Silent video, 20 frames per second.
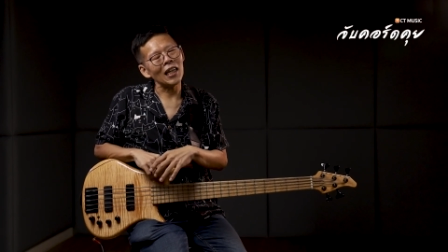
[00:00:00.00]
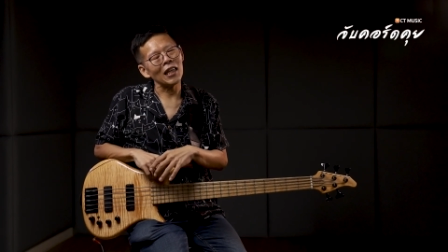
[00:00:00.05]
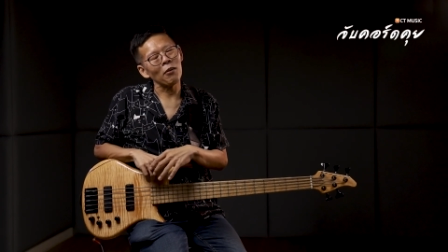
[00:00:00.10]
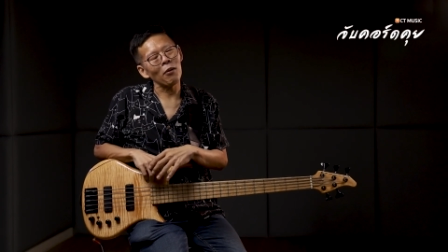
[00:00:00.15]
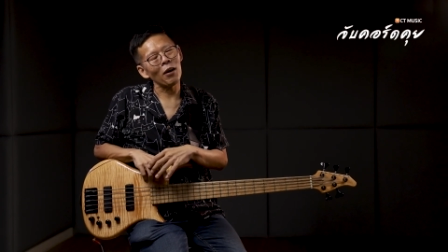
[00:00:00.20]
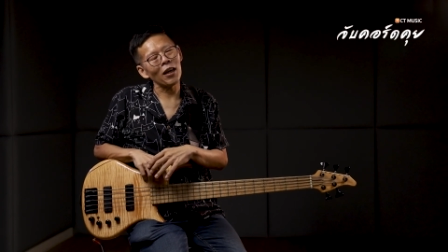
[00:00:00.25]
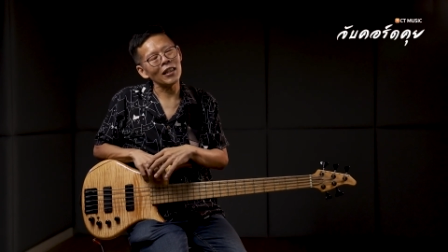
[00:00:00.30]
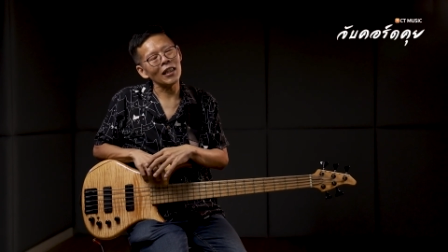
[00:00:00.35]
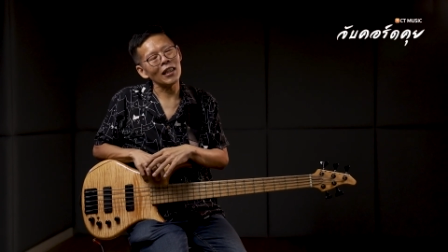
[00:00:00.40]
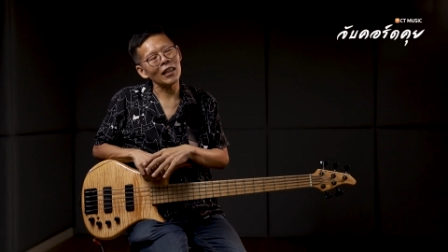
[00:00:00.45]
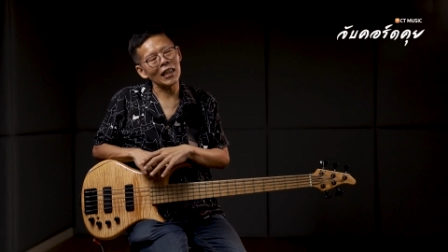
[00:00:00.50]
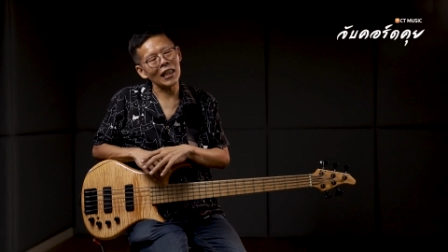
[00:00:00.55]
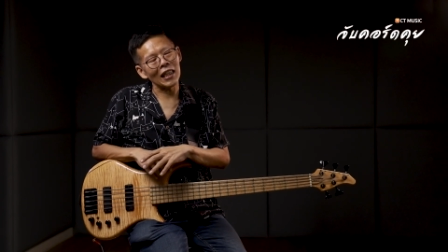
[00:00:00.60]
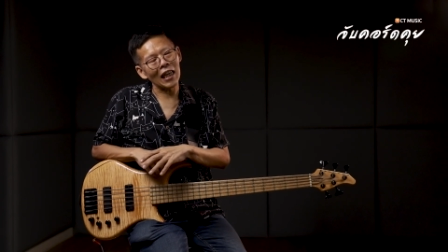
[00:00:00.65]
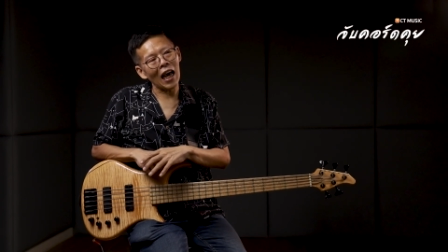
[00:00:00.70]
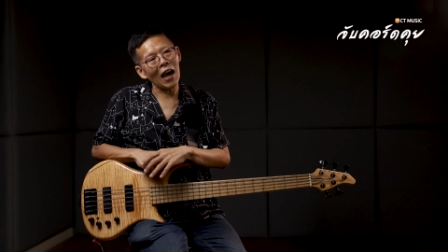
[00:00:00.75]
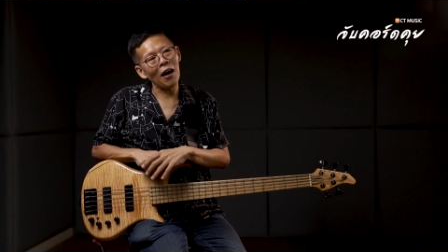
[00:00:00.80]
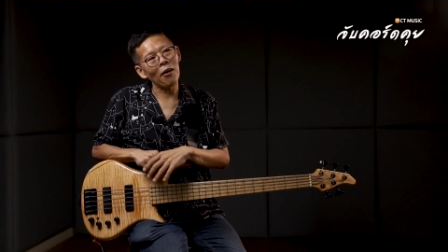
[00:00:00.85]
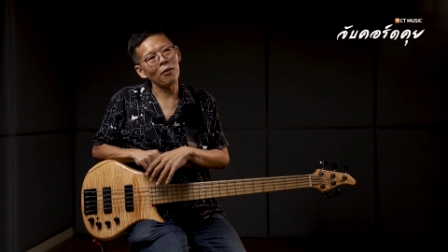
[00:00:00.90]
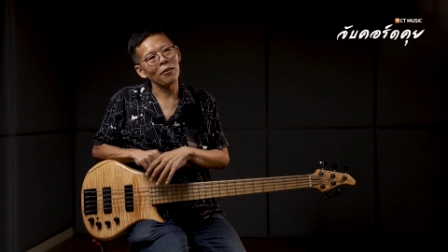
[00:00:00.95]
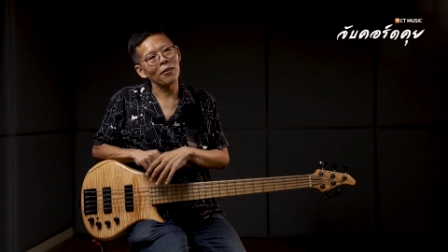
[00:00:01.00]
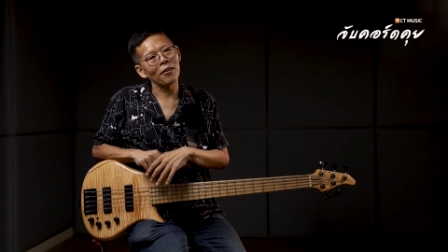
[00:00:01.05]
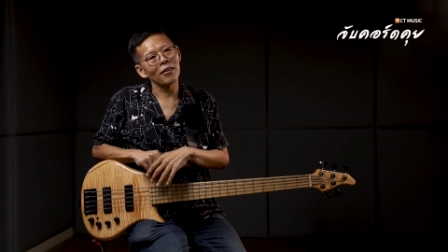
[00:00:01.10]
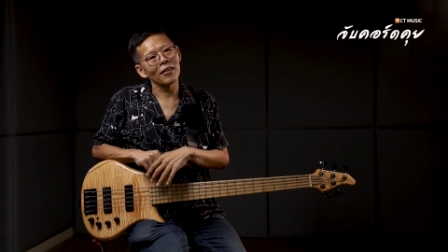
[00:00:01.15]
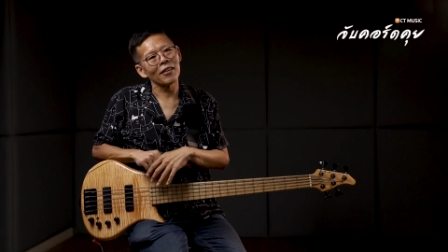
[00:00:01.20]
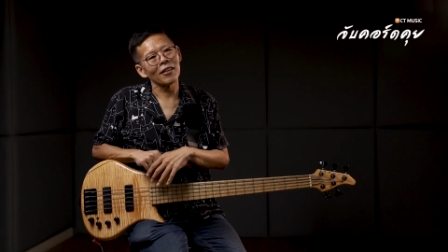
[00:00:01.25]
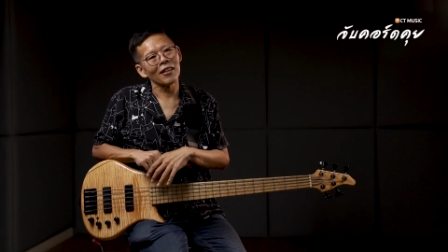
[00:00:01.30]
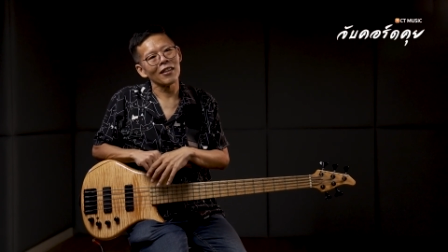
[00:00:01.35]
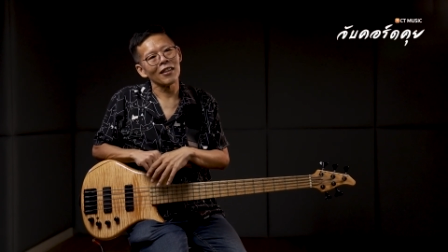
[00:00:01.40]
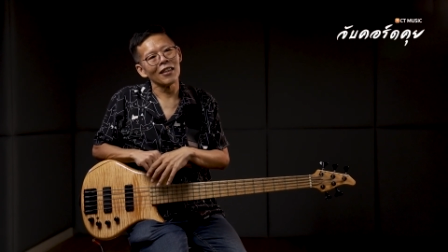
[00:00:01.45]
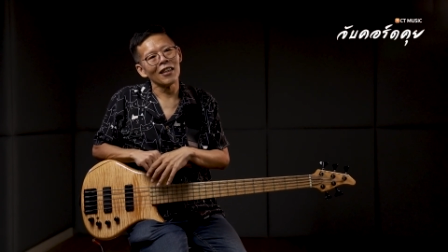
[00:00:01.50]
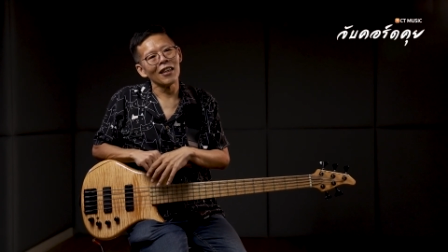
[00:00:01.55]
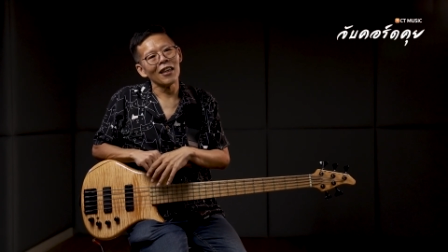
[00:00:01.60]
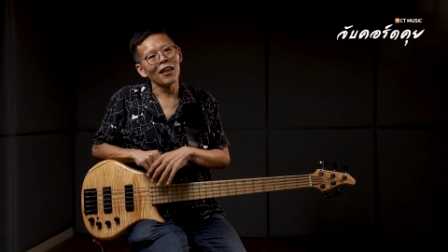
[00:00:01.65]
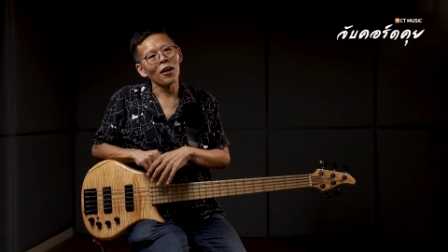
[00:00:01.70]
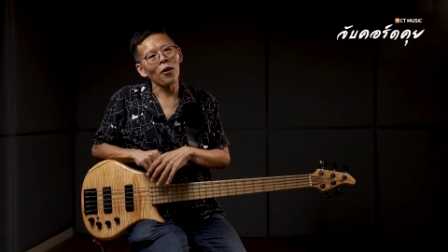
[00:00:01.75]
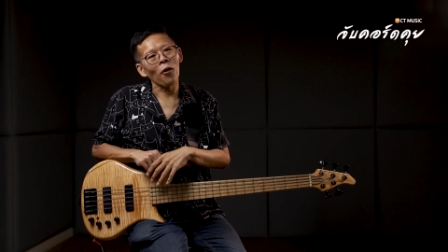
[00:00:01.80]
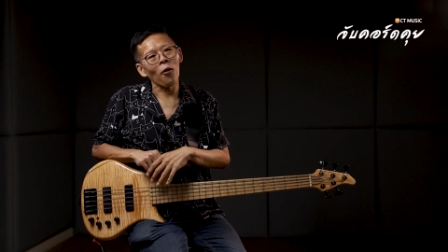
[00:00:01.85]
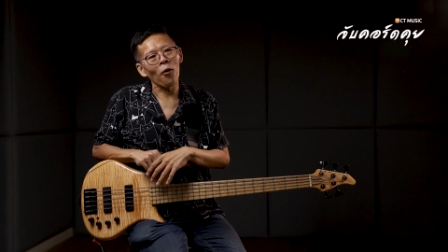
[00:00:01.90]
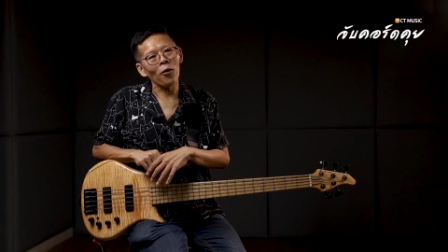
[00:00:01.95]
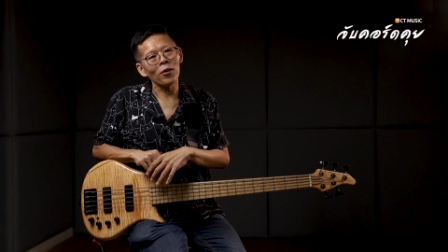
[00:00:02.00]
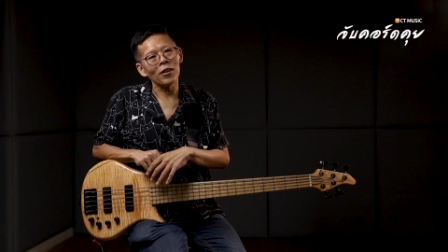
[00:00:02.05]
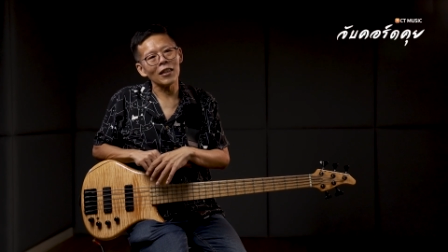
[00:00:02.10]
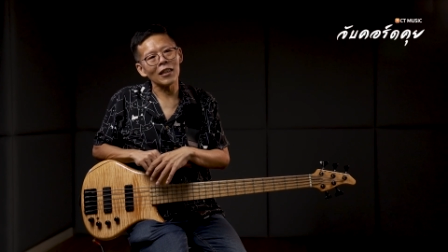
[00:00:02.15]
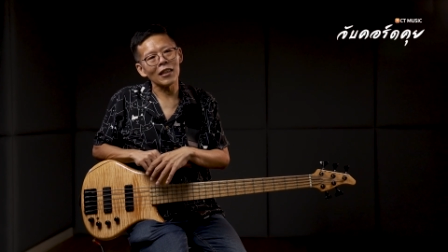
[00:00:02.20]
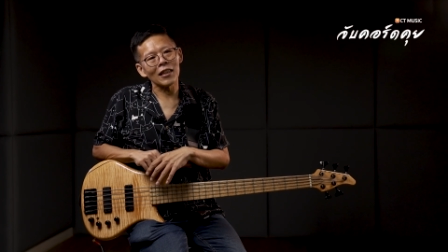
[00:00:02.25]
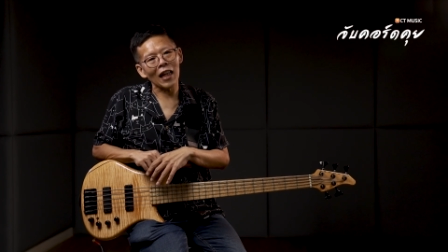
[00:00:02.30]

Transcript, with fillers: อหรือว่าจริงๆแล้ว คน